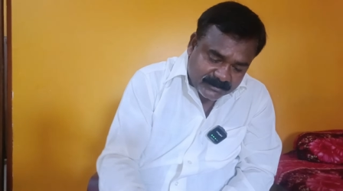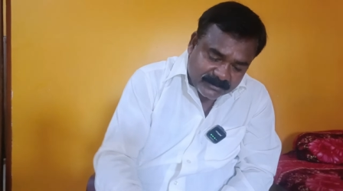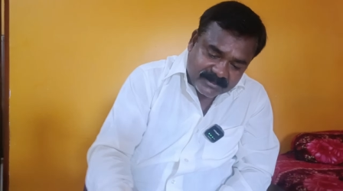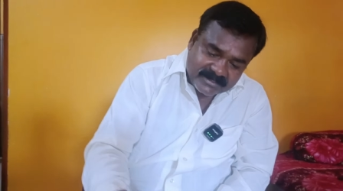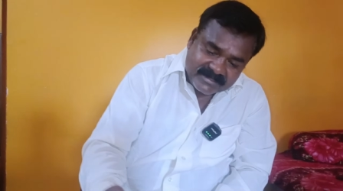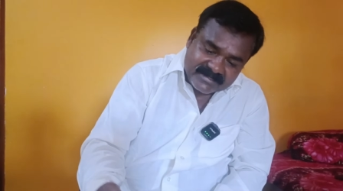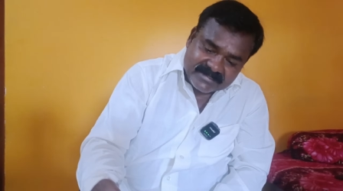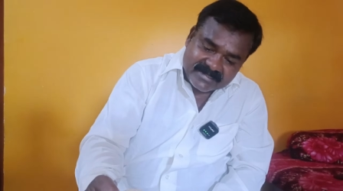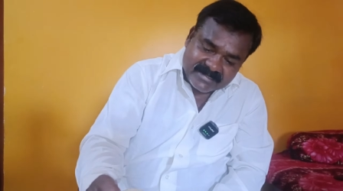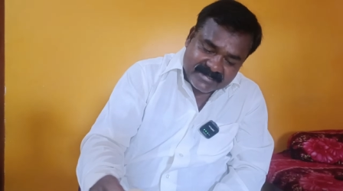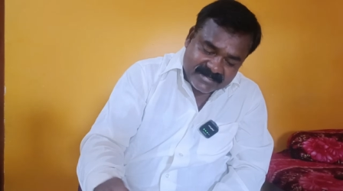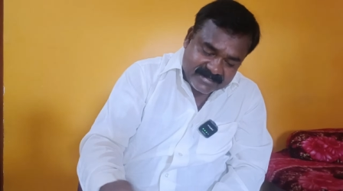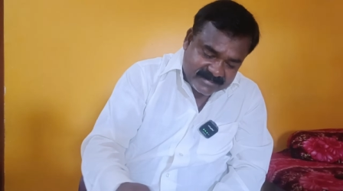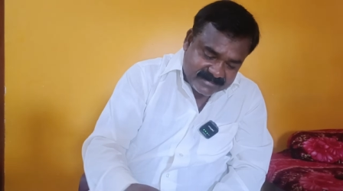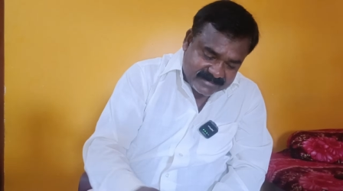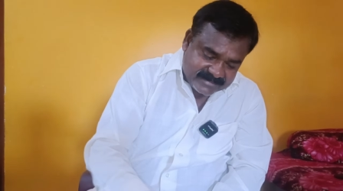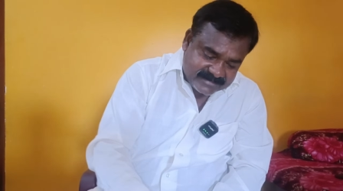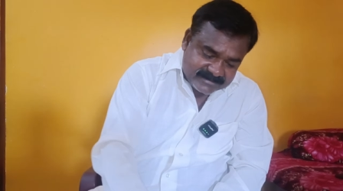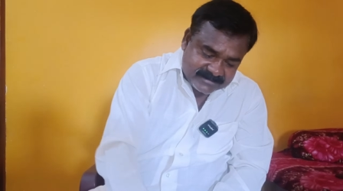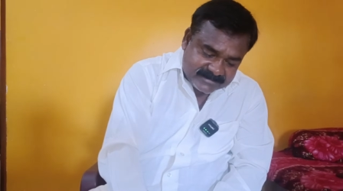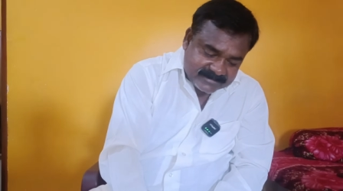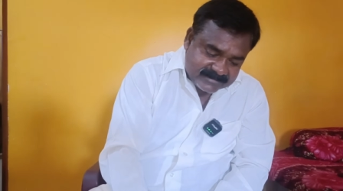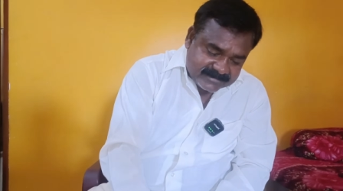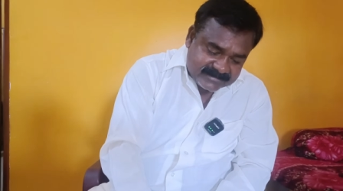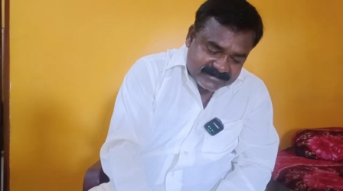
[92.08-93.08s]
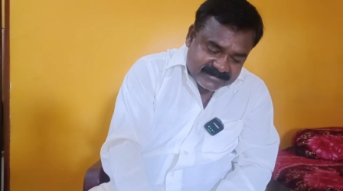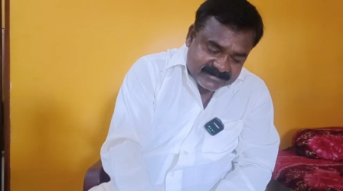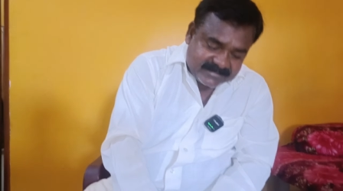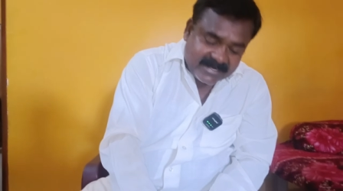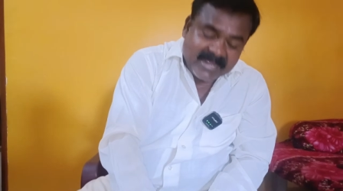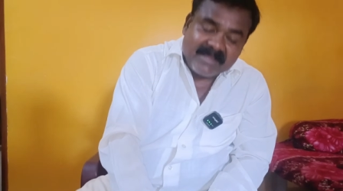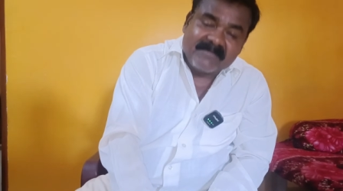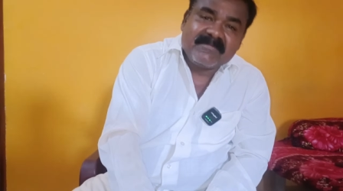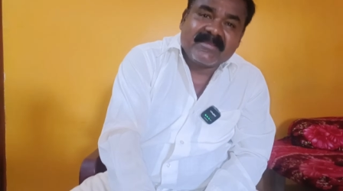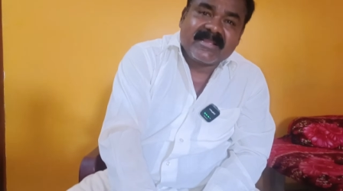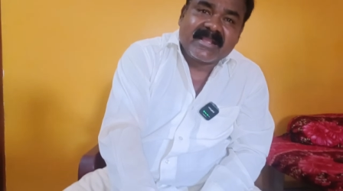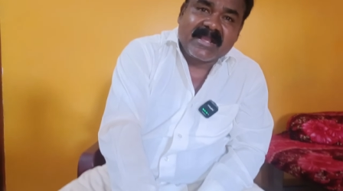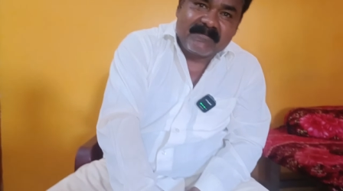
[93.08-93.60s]
रोटी देखिए
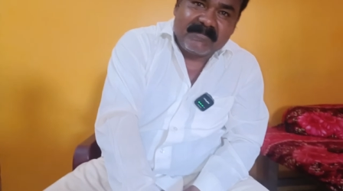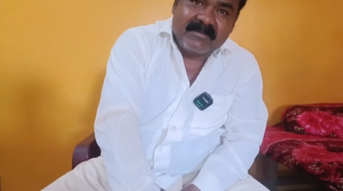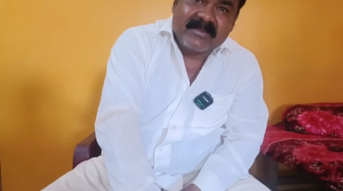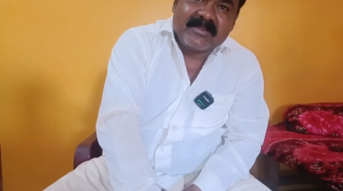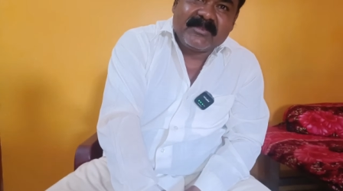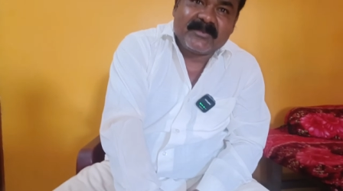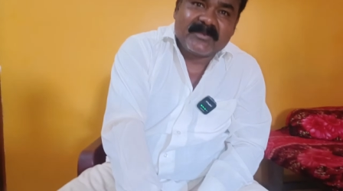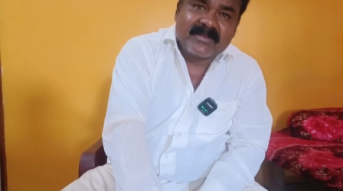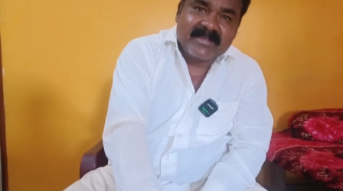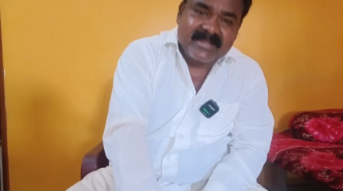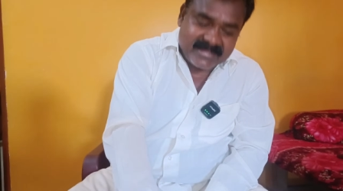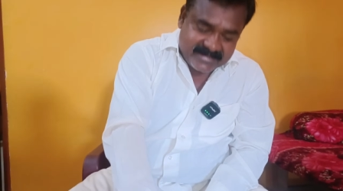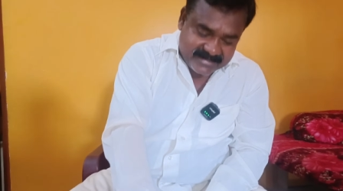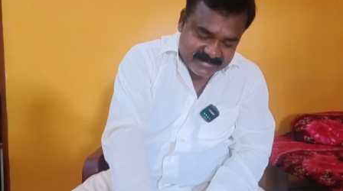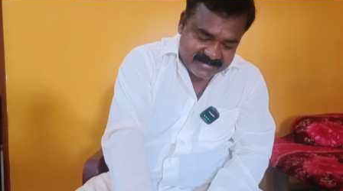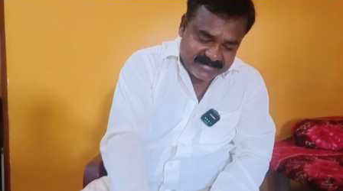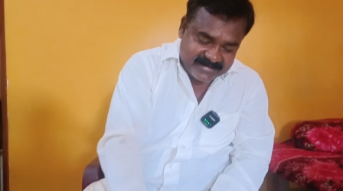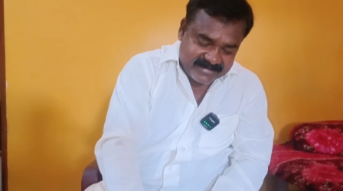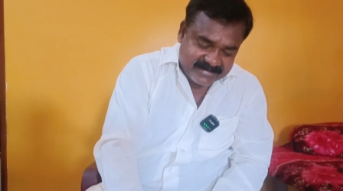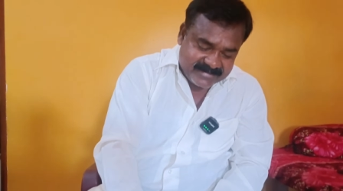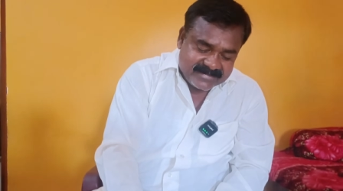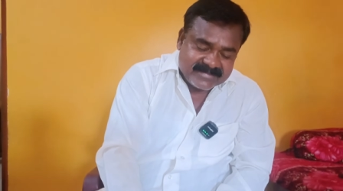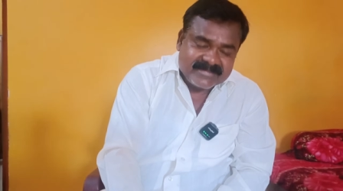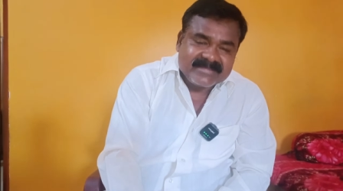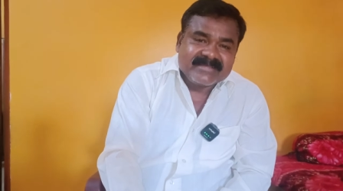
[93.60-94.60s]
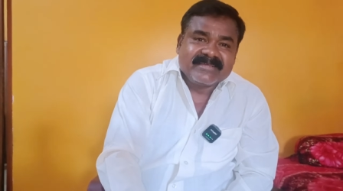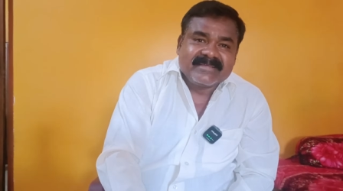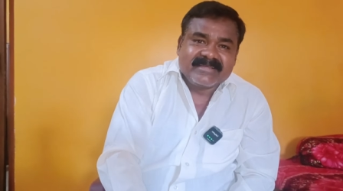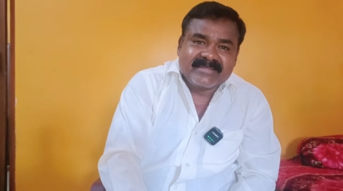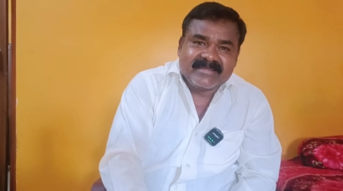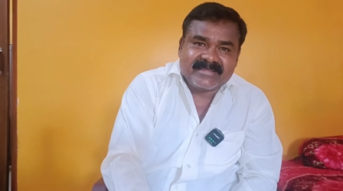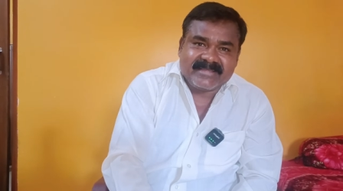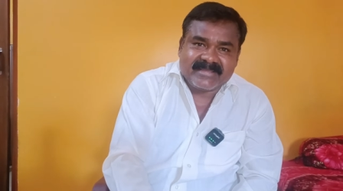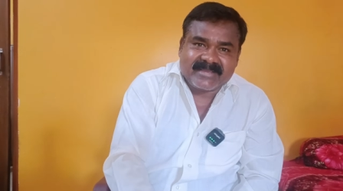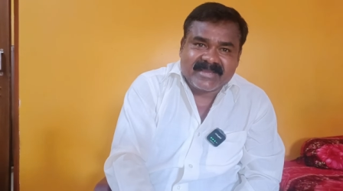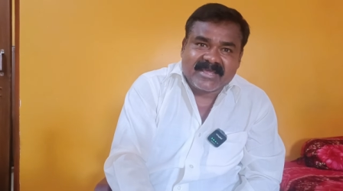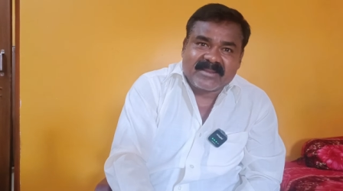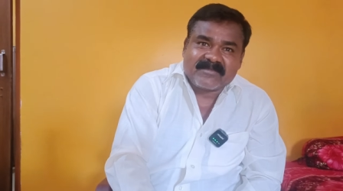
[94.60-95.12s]
टाइम भी काफ़ी हो गया
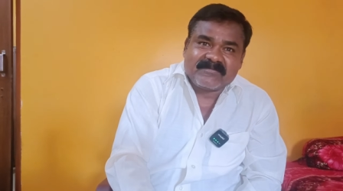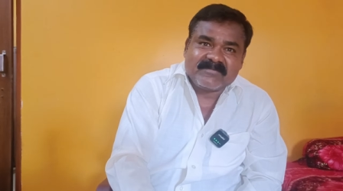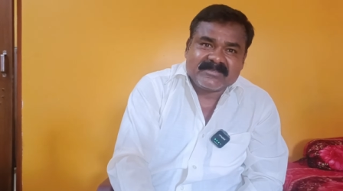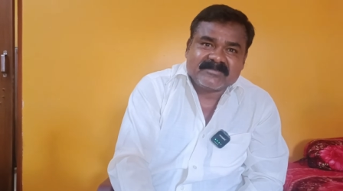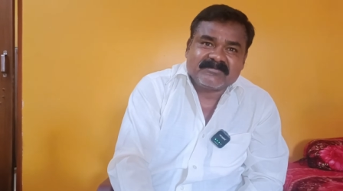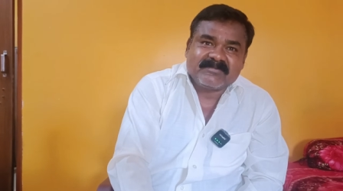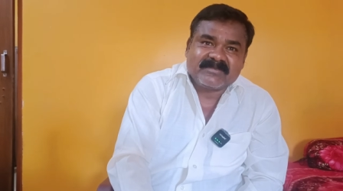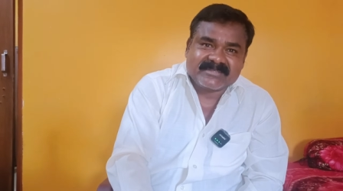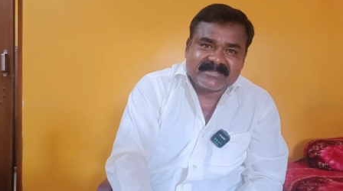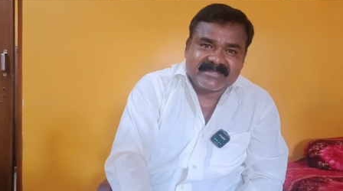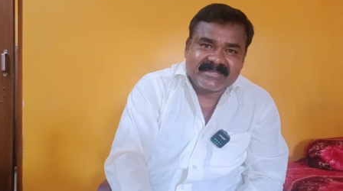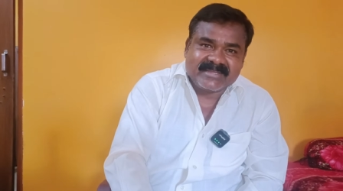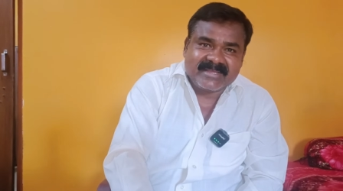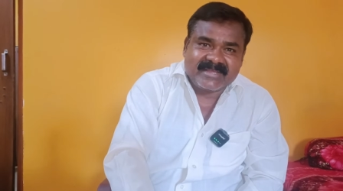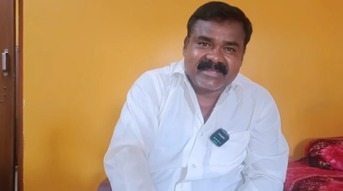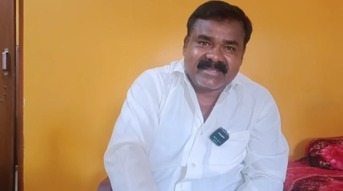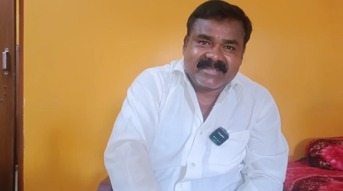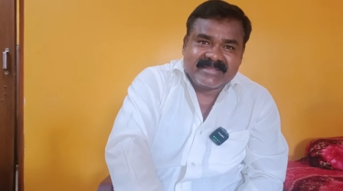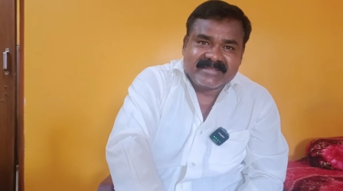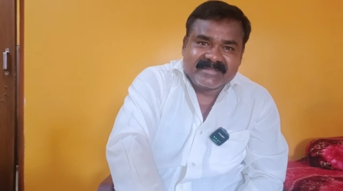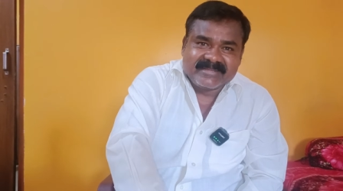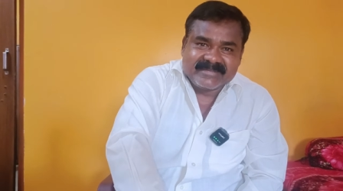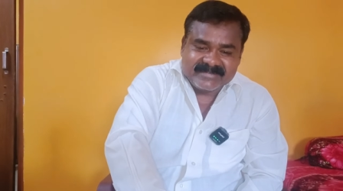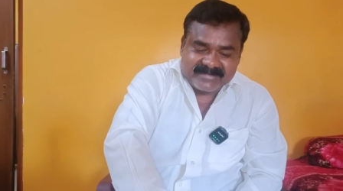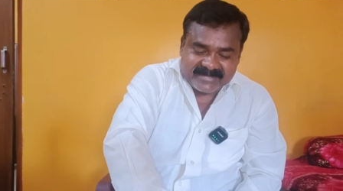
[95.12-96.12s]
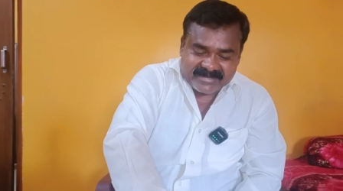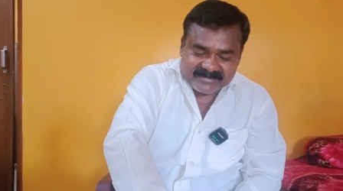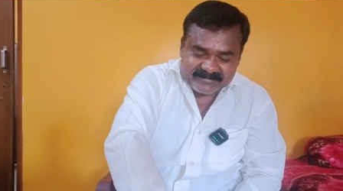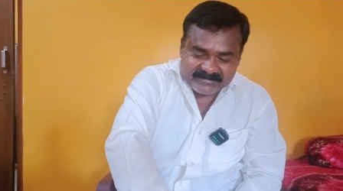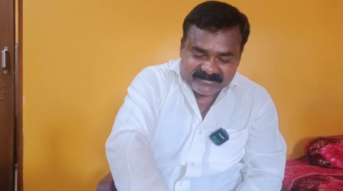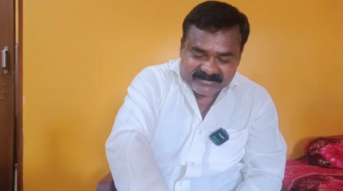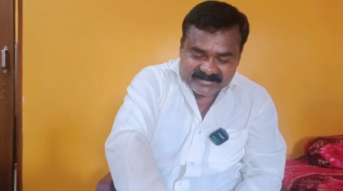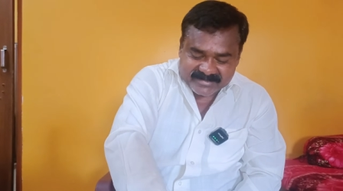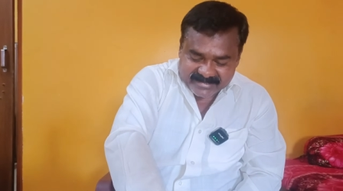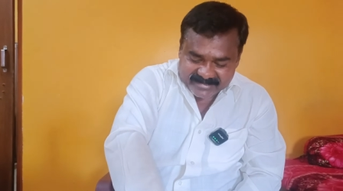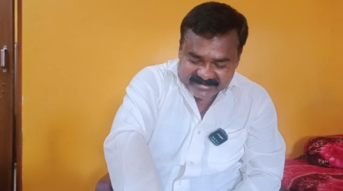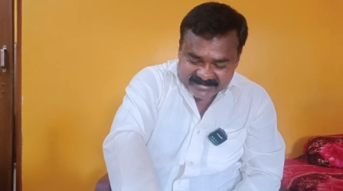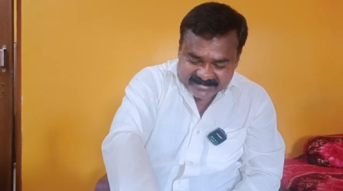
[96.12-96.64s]
ग्यारह बीस बज गया टाइम
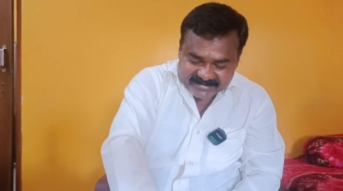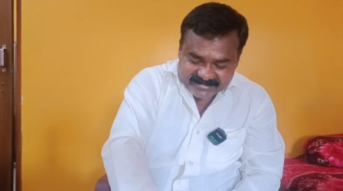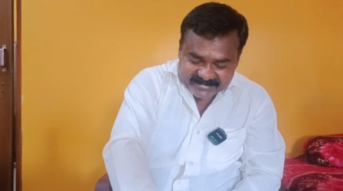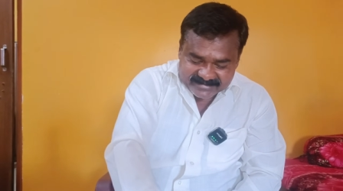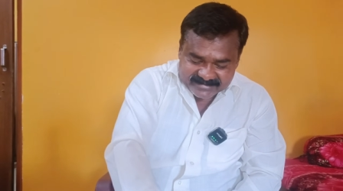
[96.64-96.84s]
हो गया